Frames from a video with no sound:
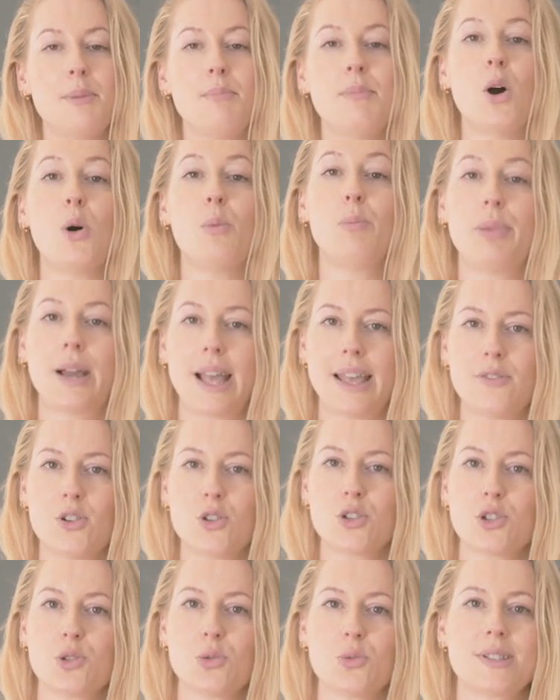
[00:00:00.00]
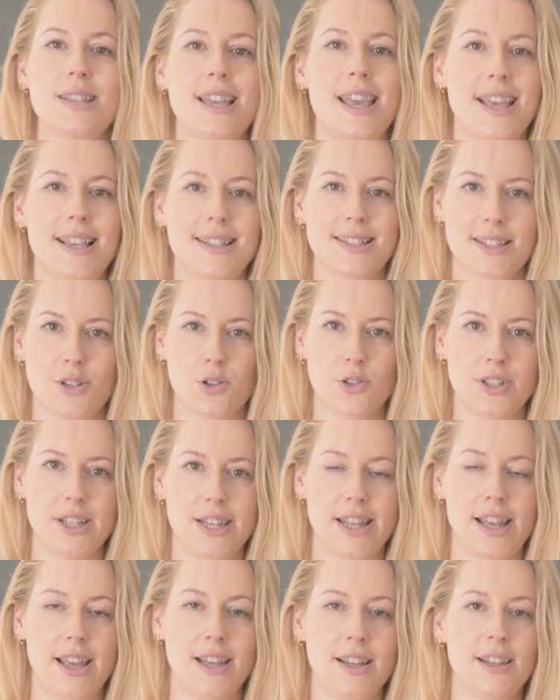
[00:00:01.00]
Mais en prévention, c'est
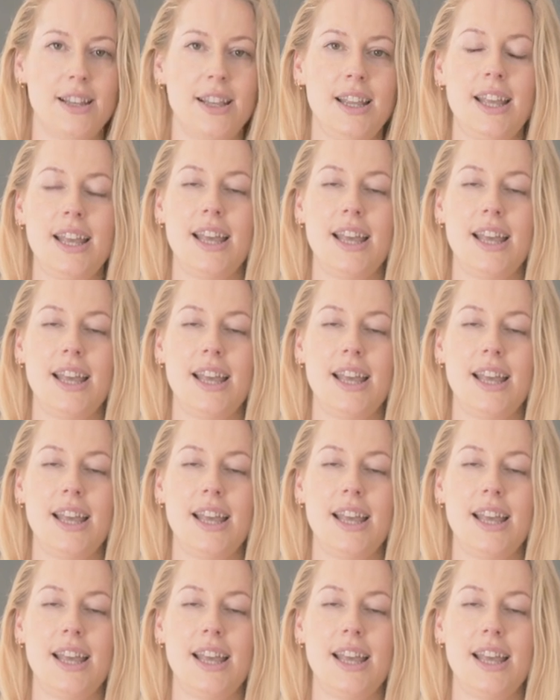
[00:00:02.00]
extraordinaire.